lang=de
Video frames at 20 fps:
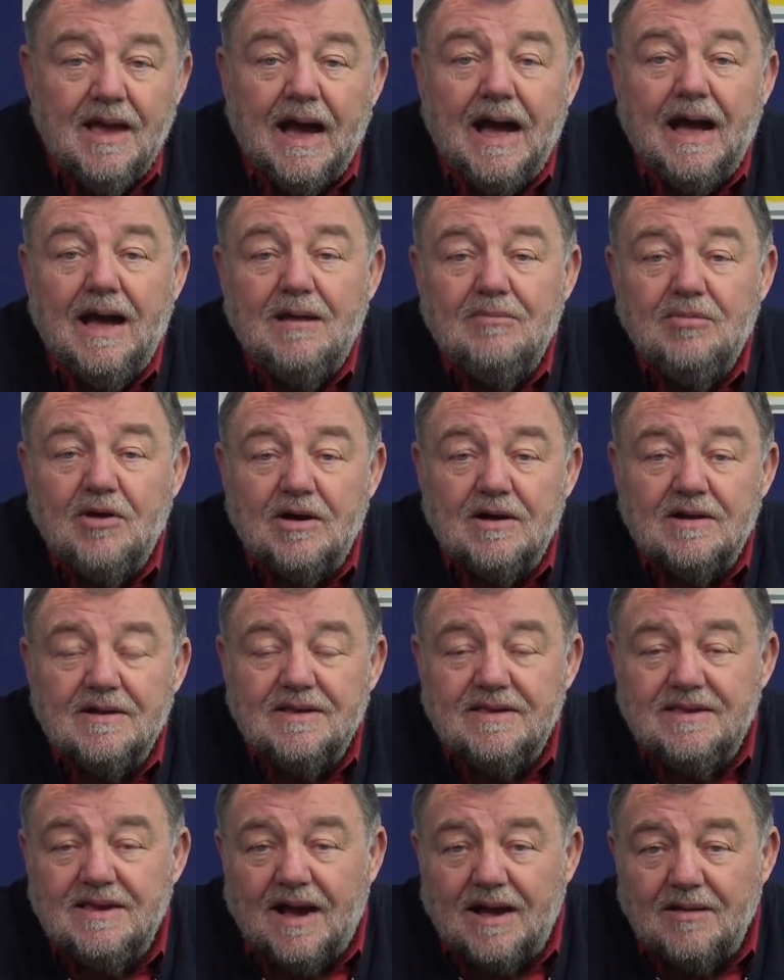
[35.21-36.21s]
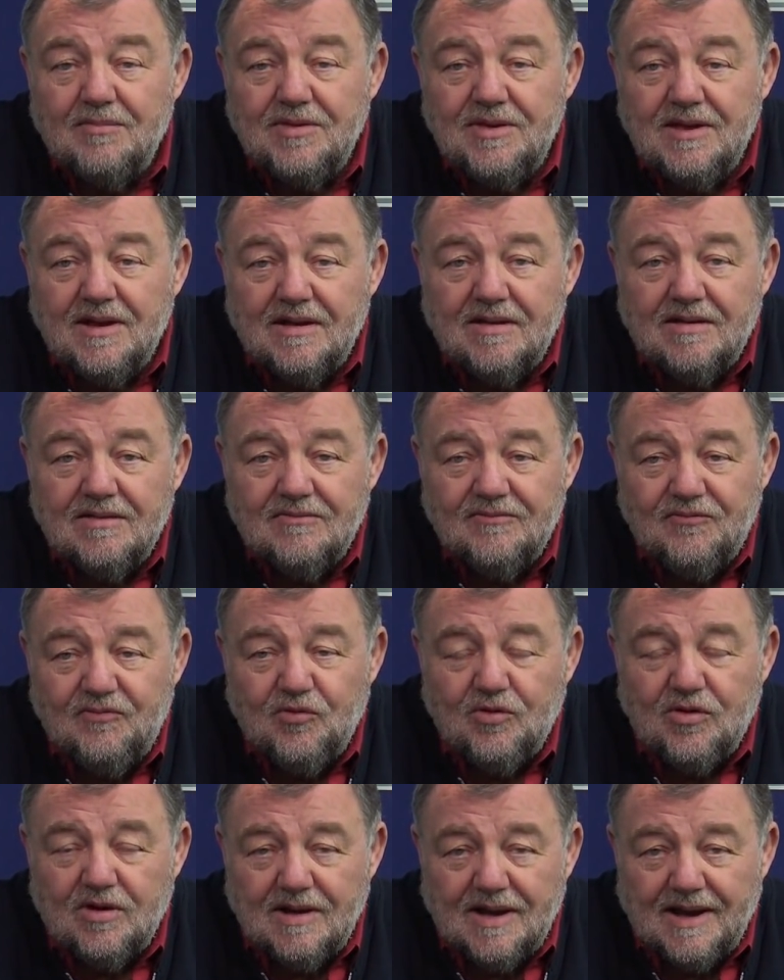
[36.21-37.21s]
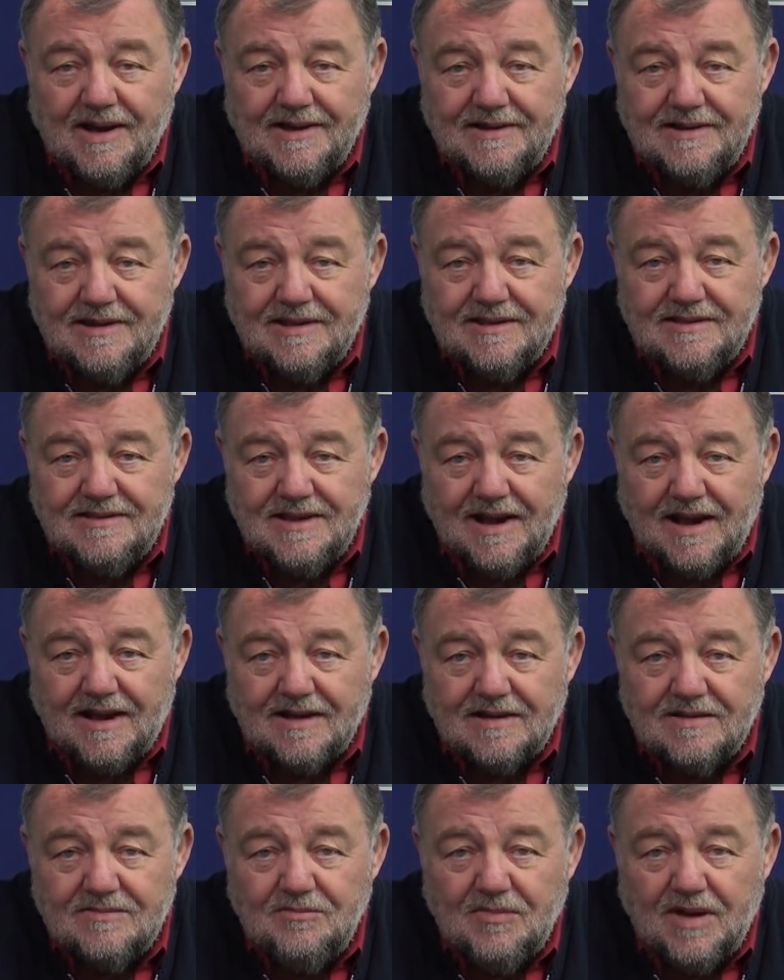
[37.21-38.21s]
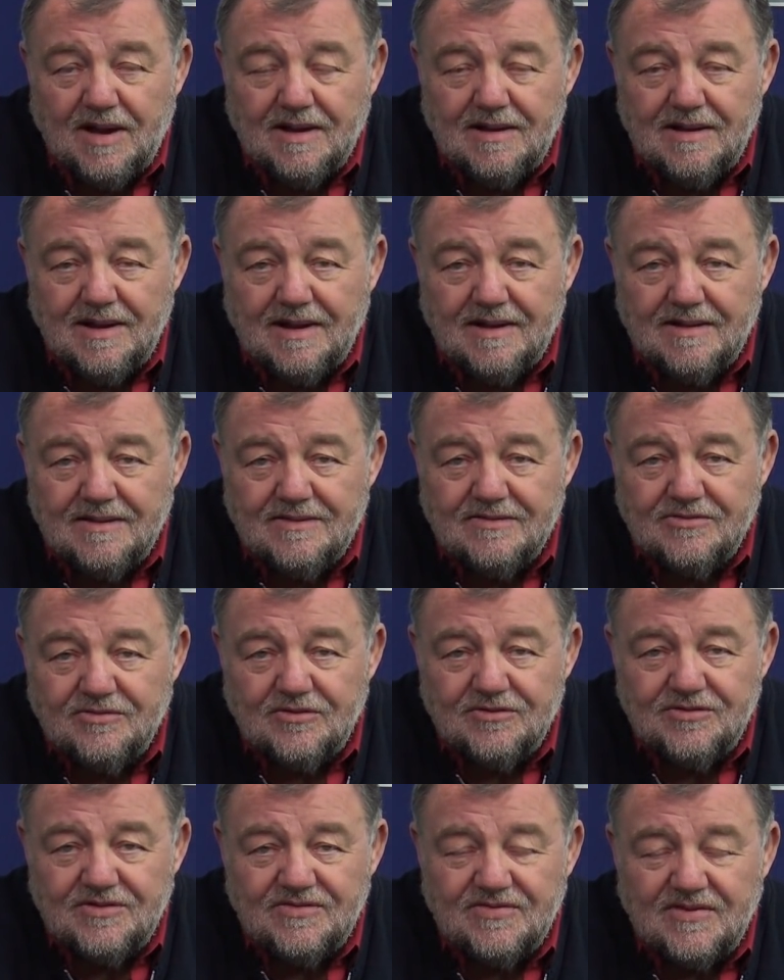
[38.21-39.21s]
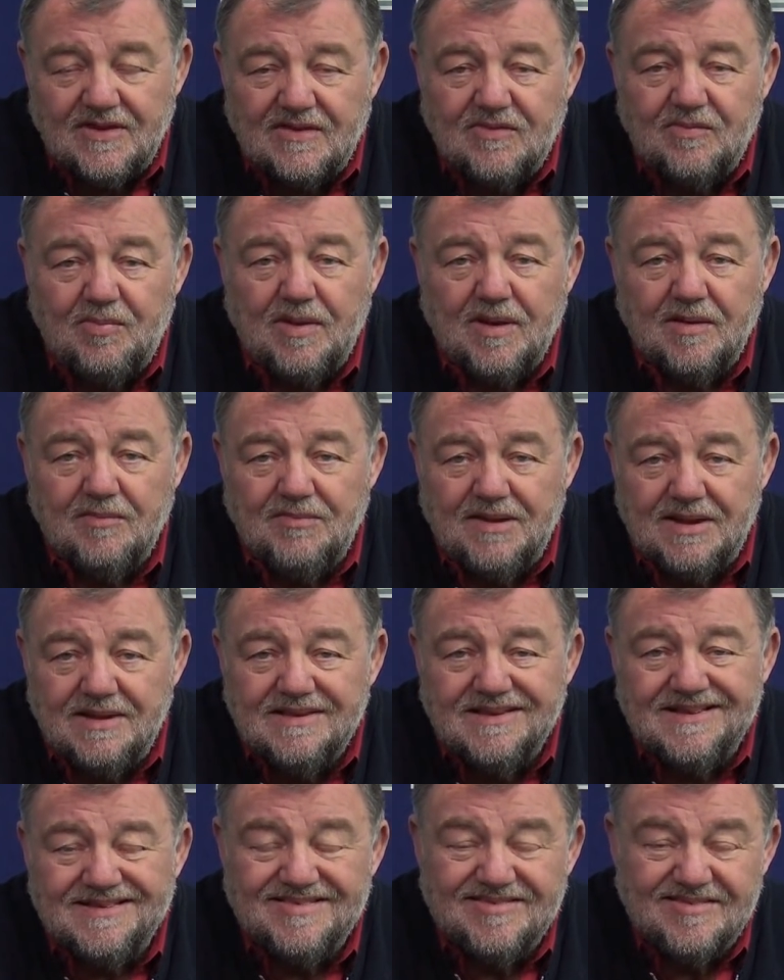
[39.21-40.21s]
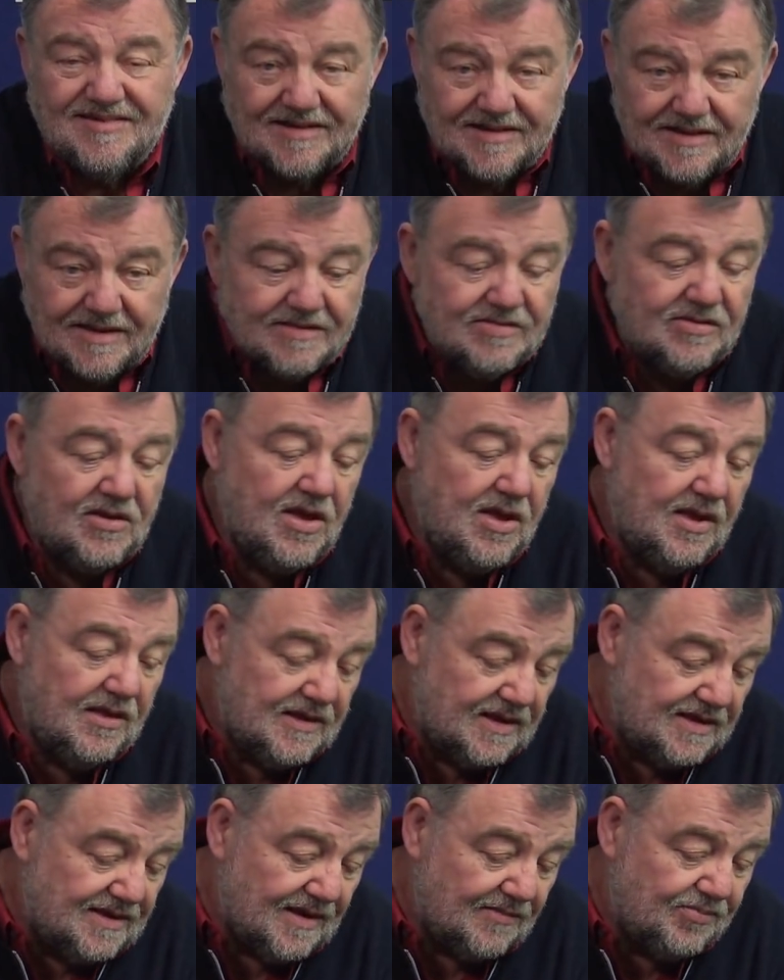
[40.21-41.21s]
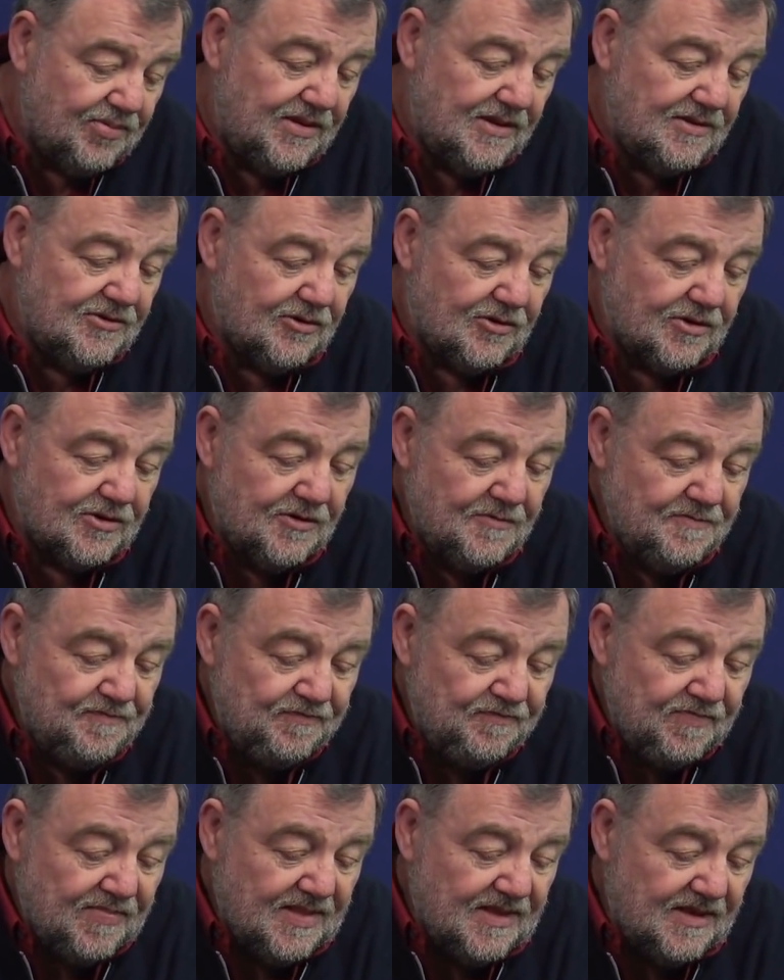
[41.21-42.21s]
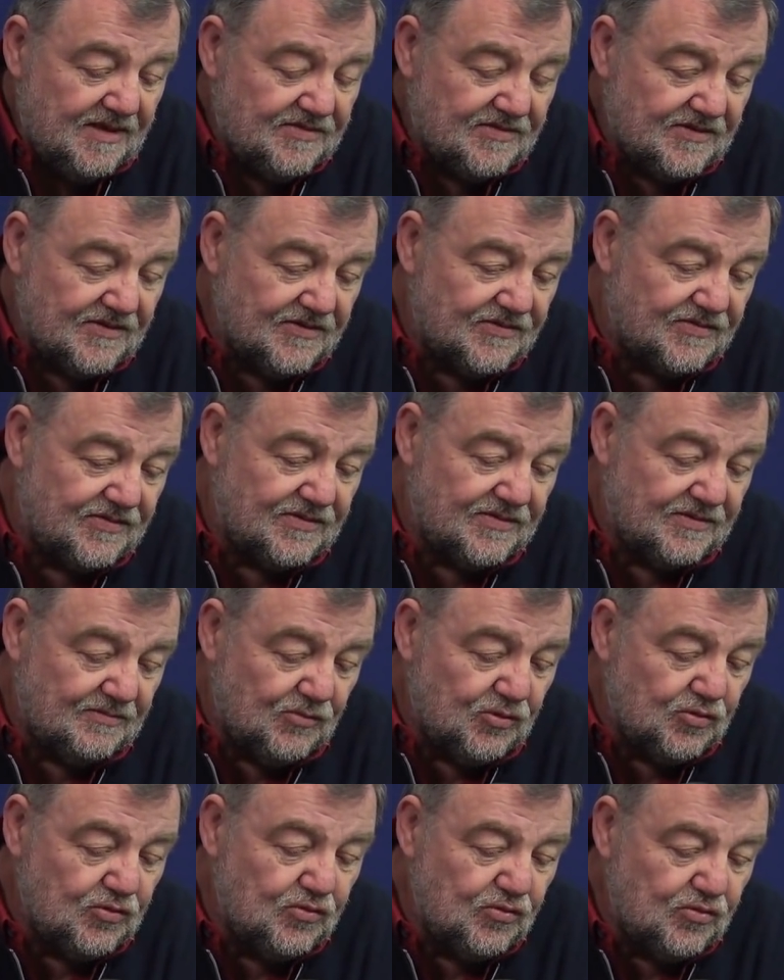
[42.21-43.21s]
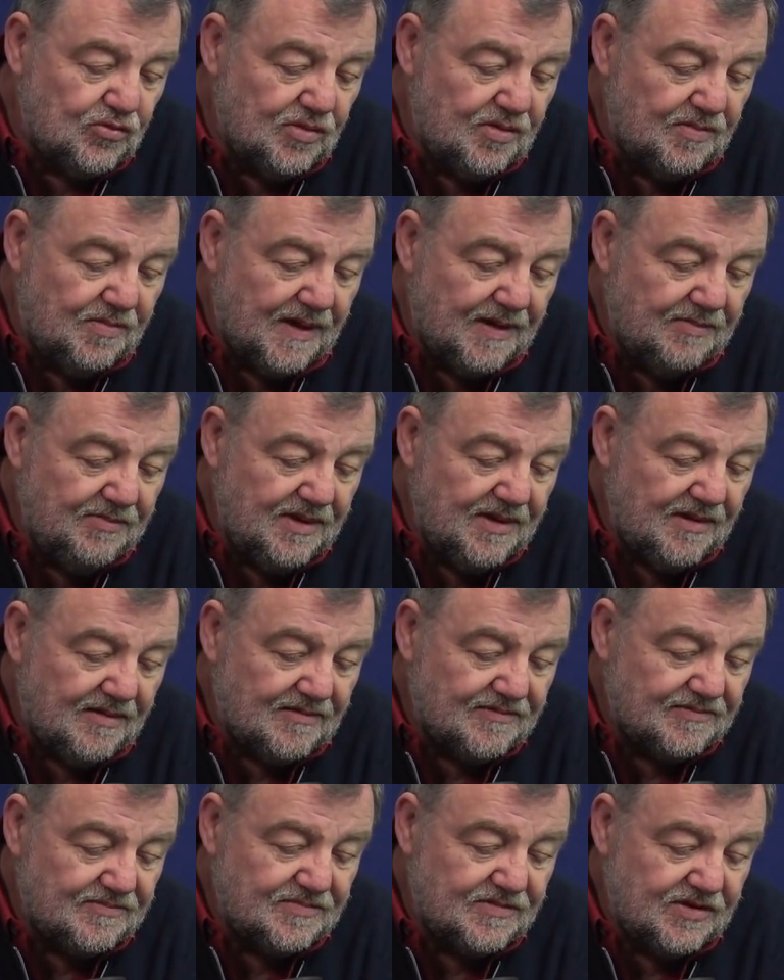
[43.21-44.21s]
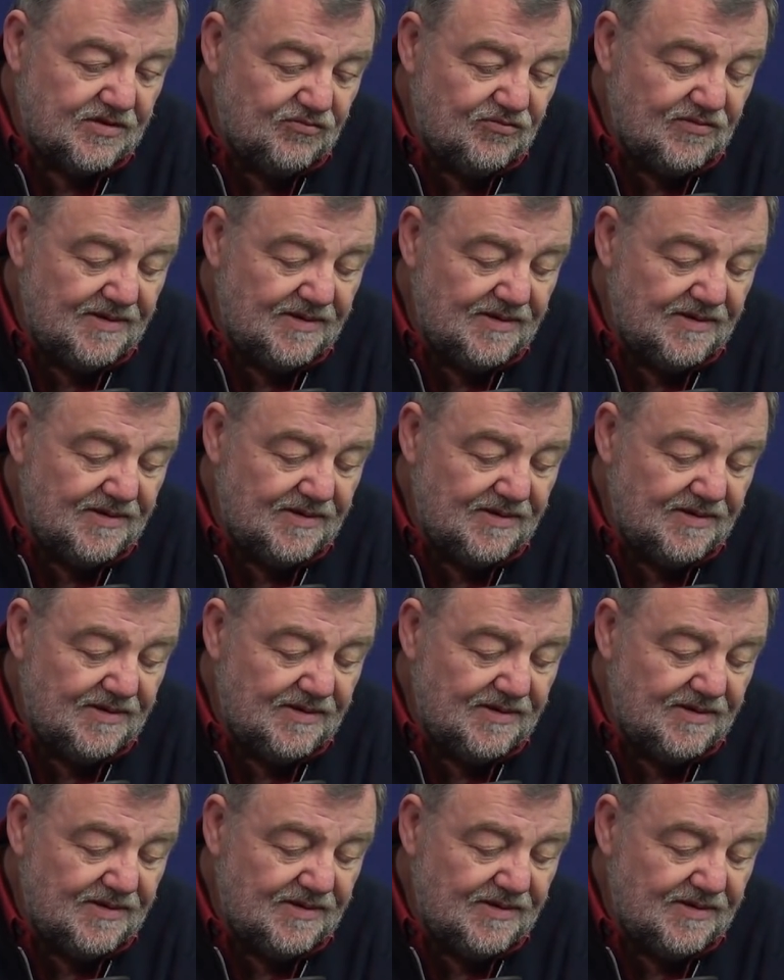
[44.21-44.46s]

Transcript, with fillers: Aber ich habe ja vor einigen Jahren mal ein solches Experiment gezeigt. Ich habe hier noch dieses Modul bei mir auf dem Tisch